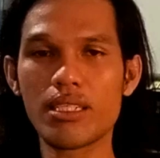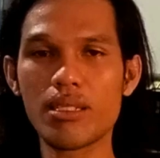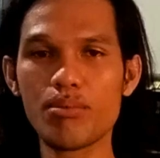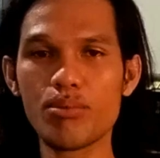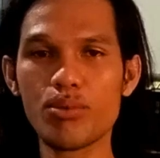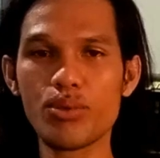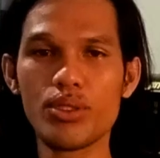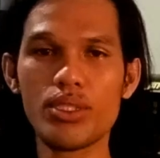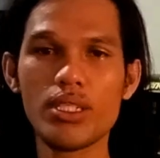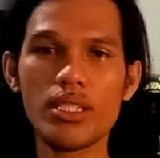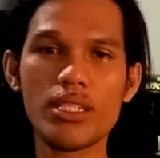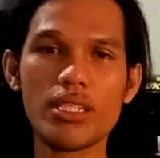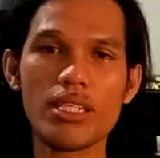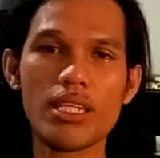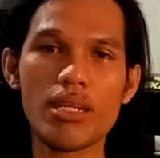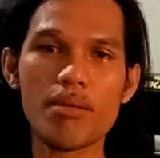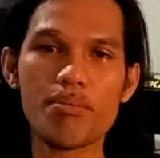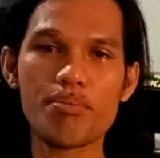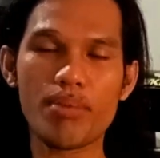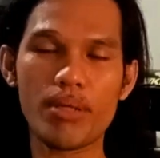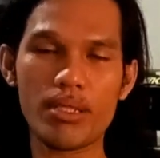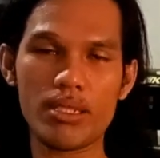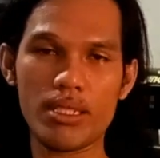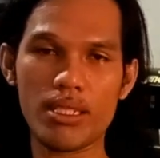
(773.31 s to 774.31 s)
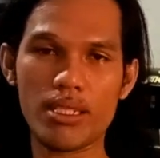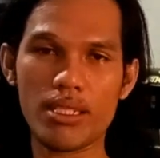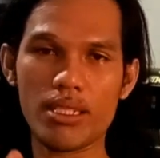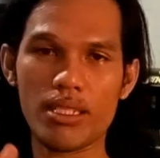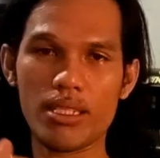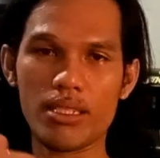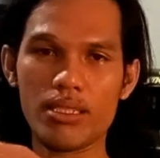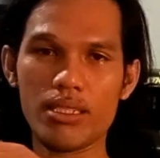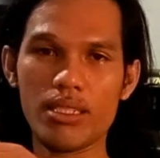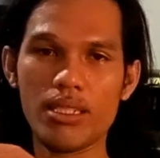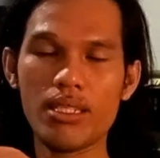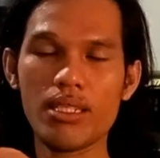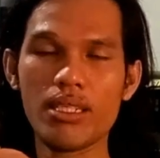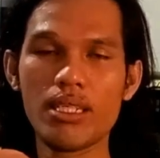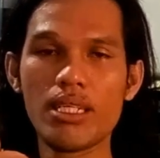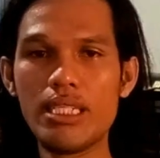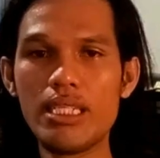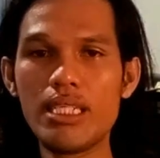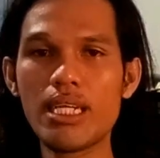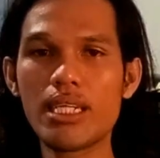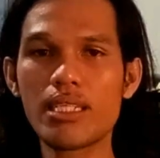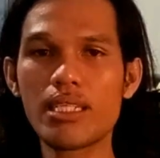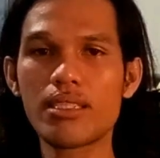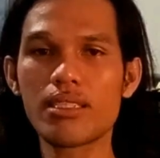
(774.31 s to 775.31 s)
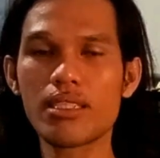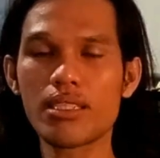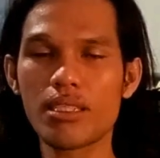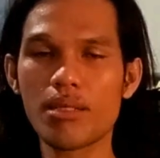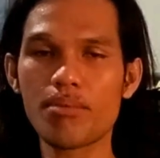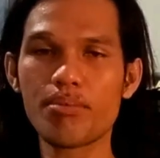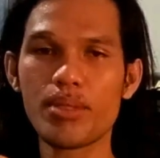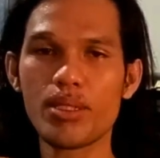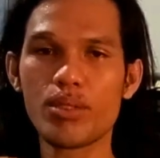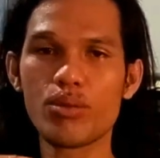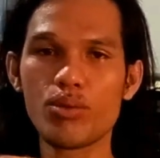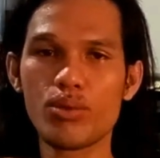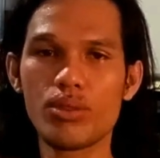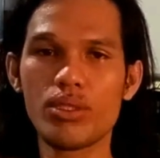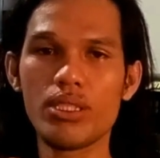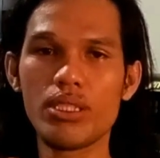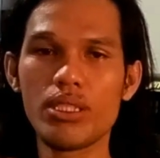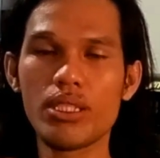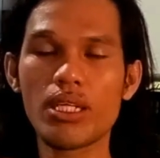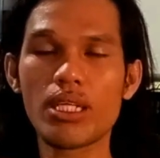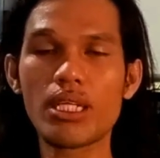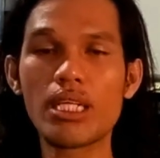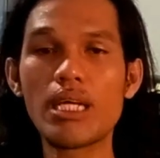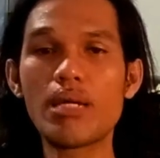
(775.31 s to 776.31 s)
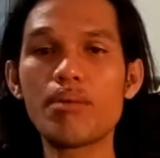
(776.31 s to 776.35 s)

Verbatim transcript: kemudian di dalam perjalanannya Dian tetap mengikutinya.